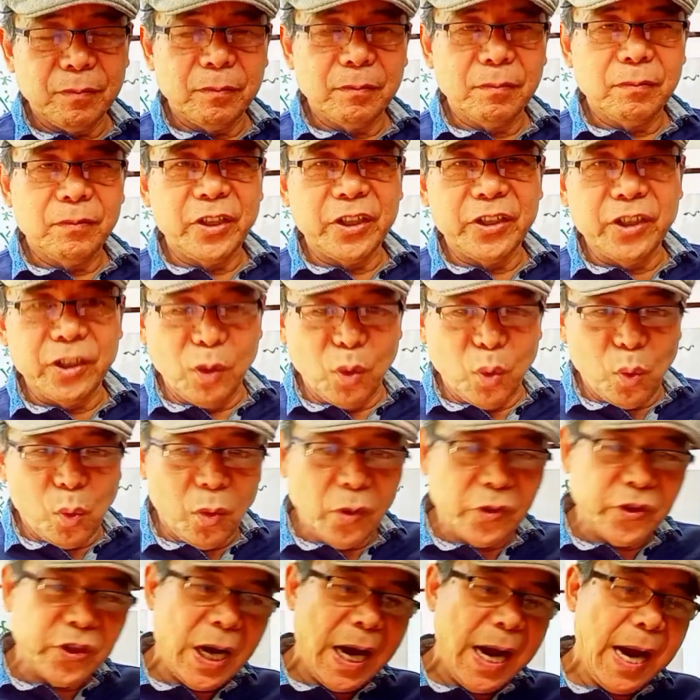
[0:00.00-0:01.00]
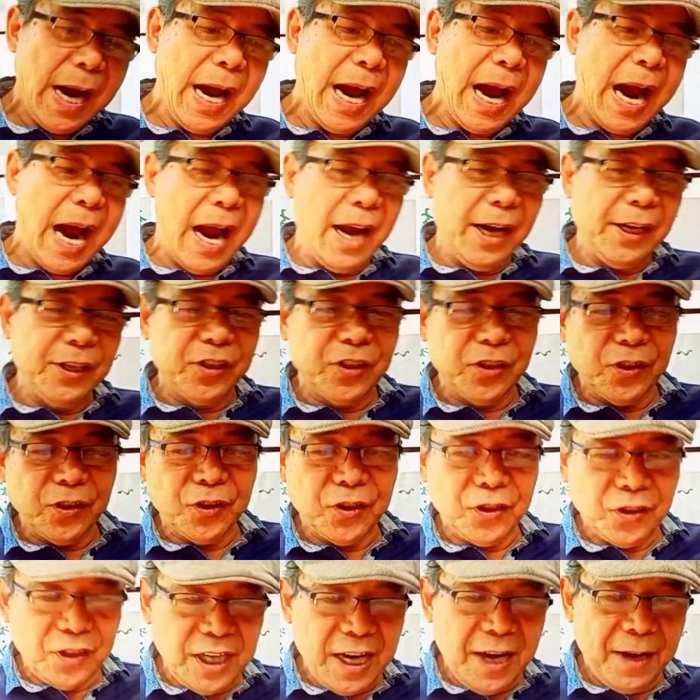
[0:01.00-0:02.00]
这是罗刹海市
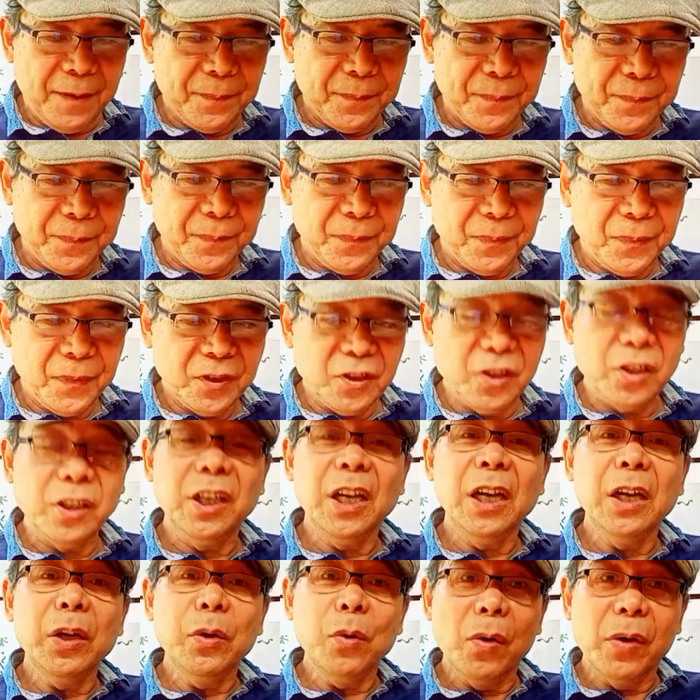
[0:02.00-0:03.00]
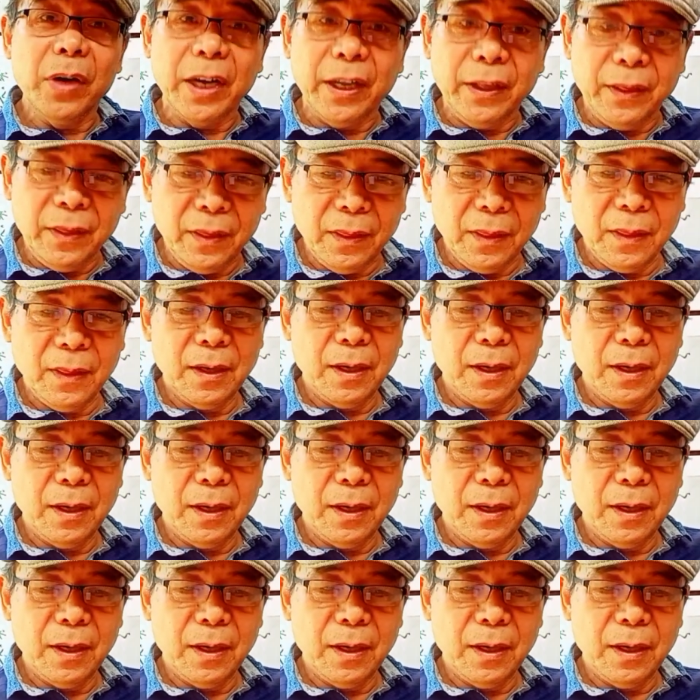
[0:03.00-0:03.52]
事件，是音乐人。